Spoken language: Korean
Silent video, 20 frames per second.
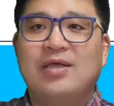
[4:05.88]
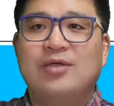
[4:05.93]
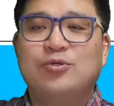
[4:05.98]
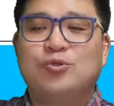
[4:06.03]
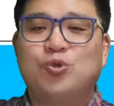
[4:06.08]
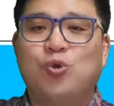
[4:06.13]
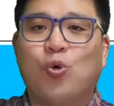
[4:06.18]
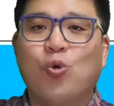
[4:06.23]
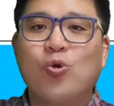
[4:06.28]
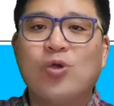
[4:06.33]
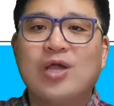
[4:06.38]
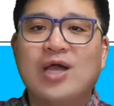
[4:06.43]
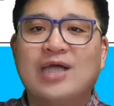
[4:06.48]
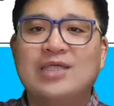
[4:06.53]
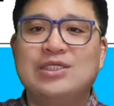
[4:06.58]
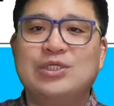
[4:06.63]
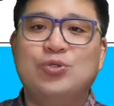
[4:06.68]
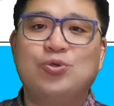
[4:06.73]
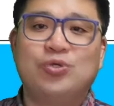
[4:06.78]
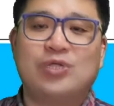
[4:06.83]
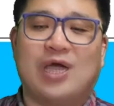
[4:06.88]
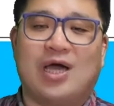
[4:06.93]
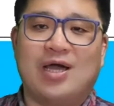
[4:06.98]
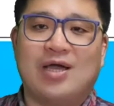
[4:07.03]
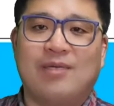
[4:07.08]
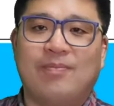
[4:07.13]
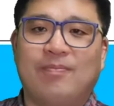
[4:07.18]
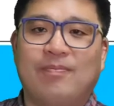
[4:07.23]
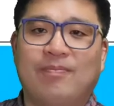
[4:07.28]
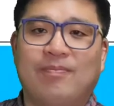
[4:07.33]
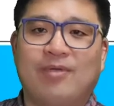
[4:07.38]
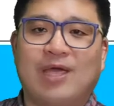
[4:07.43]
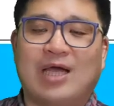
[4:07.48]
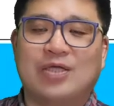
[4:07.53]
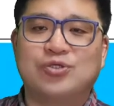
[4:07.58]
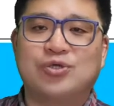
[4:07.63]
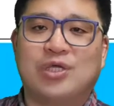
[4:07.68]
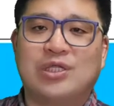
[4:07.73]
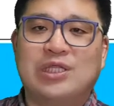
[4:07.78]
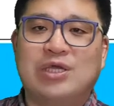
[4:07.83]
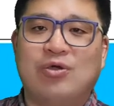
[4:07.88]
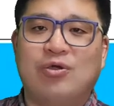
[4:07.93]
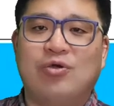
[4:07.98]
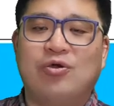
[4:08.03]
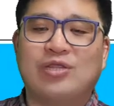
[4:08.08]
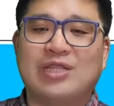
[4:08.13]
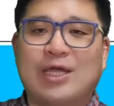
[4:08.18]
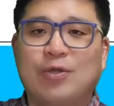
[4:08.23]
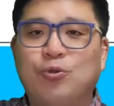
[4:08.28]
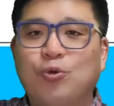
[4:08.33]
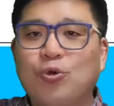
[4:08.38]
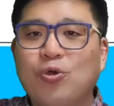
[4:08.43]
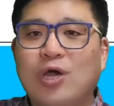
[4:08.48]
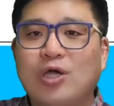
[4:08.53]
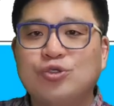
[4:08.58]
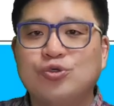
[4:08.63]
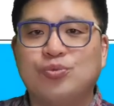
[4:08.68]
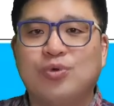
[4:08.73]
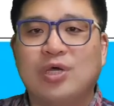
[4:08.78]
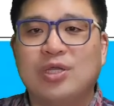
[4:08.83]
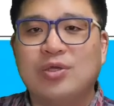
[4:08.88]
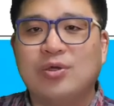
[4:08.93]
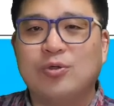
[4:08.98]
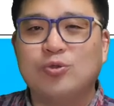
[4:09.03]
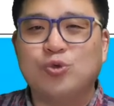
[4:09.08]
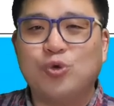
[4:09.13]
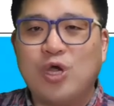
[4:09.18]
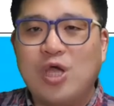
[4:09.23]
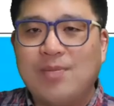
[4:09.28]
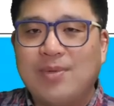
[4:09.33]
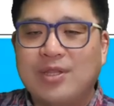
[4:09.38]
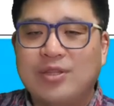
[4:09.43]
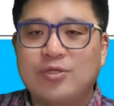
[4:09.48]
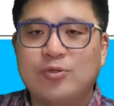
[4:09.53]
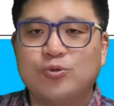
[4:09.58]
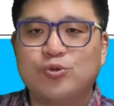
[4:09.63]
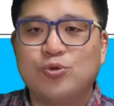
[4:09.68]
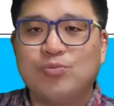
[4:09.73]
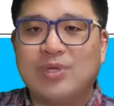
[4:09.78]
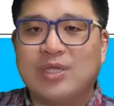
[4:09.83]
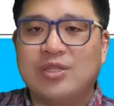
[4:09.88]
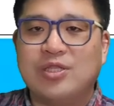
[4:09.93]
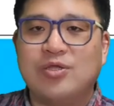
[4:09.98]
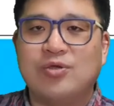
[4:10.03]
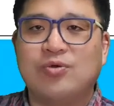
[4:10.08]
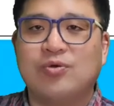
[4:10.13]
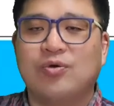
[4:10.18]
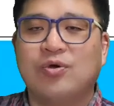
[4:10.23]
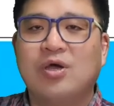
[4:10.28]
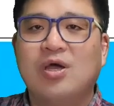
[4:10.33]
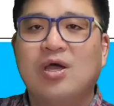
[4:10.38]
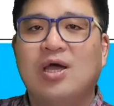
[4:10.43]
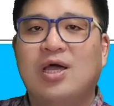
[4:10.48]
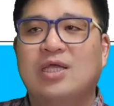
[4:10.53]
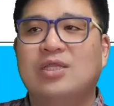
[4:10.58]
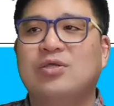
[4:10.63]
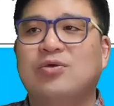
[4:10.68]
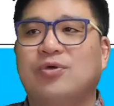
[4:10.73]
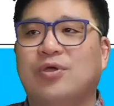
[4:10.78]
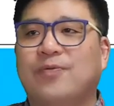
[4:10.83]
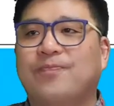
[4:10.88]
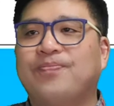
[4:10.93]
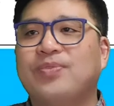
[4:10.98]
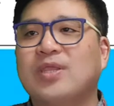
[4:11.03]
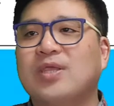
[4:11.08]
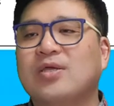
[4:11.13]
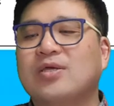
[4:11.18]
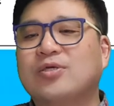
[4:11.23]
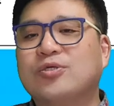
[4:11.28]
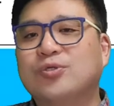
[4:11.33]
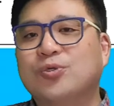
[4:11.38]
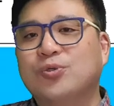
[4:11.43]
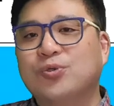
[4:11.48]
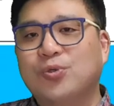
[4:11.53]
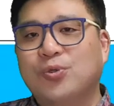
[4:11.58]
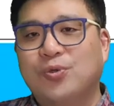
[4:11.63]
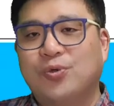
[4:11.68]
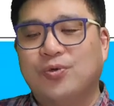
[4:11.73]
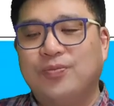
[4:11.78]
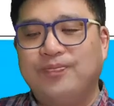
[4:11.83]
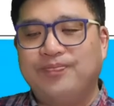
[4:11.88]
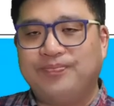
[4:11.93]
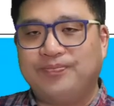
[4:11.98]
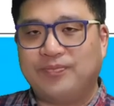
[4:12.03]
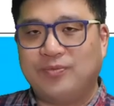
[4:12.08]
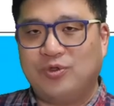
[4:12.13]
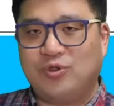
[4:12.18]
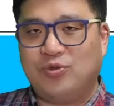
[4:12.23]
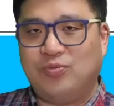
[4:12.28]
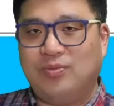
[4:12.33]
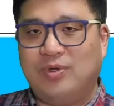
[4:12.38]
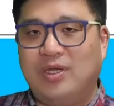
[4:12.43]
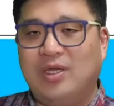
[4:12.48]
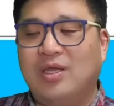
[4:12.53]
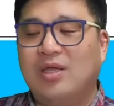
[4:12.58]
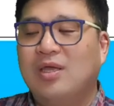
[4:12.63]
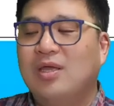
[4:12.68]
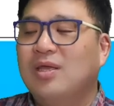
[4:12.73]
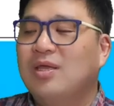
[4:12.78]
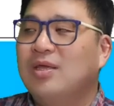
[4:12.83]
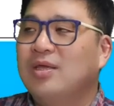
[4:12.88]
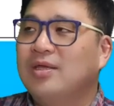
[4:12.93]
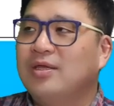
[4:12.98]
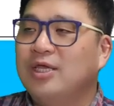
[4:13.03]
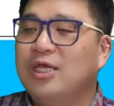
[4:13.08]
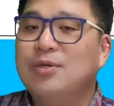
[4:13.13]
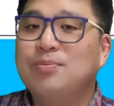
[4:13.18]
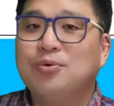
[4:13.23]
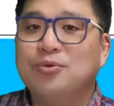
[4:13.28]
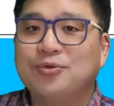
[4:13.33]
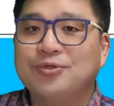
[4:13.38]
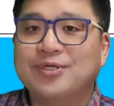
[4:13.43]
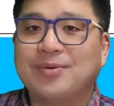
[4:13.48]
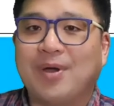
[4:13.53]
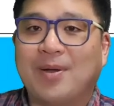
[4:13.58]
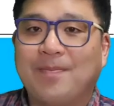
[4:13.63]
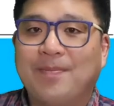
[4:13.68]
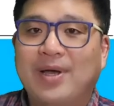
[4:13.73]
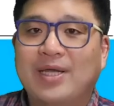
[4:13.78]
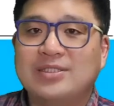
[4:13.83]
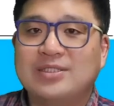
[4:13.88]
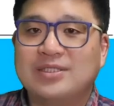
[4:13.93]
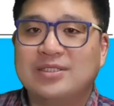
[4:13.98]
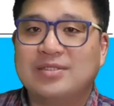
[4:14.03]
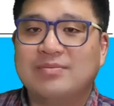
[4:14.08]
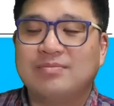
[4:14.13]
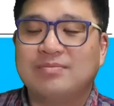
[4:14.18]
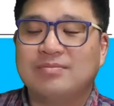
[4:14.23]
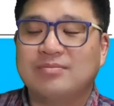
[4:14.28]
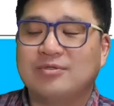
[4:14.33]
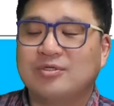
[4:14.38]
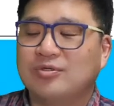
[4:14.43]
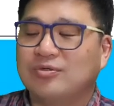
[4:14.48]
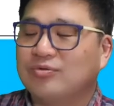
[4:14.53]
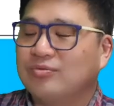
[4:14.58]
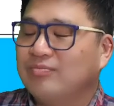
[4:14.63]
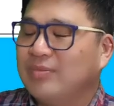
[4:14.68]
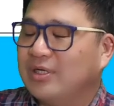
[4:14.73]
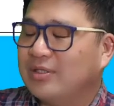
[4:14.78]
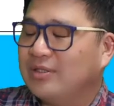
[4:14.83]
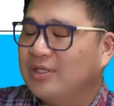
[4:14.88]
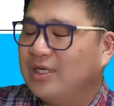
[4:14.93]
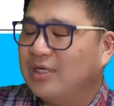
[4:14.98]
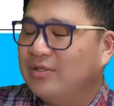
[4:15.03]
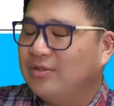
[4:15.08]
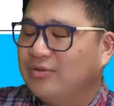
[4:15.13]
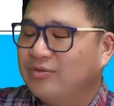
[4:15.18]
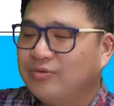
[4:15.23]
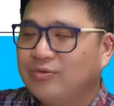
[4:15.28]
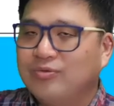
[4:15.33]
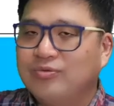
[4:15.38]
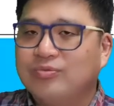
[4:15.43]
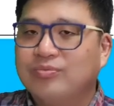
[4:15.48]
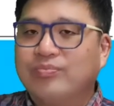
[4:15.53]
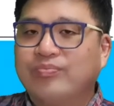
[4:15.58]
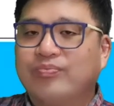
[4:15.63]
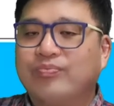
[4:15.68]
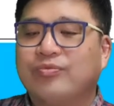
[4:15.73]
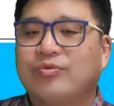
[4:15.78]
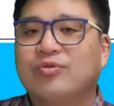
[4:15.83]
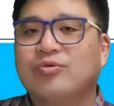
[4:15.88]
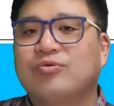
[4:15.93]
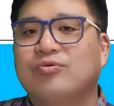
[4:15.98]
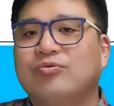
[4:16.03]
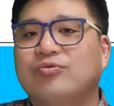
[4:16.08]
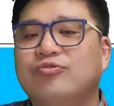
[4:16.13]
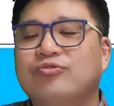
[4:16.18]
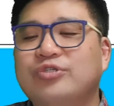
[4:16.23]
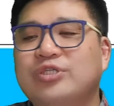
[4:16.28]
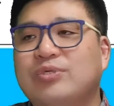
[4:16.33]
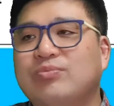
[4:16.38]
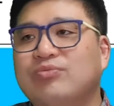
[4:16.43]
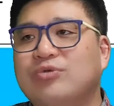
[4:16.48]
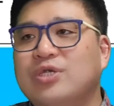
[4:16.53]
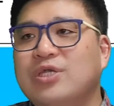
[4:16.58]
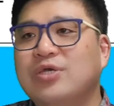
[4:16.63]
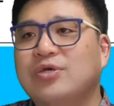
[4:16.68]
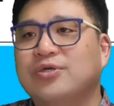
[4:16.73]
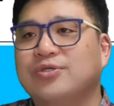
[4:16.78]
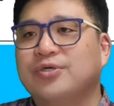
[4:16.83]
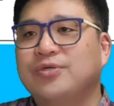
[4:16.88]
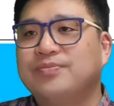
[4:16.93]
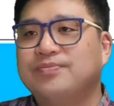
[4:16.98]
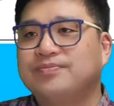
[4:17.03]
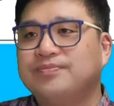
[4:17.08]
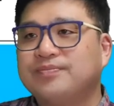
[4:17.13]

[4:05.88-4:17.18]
종까지도 다 가져갔다가 이걸 다 녹여가지고 뭐 하는 거예요. 총알 만들고 총 만들고 하는 거예요. 그 정도로 정말 일본도 이제 막빠진 그 막다른 공지에 물린 거죠.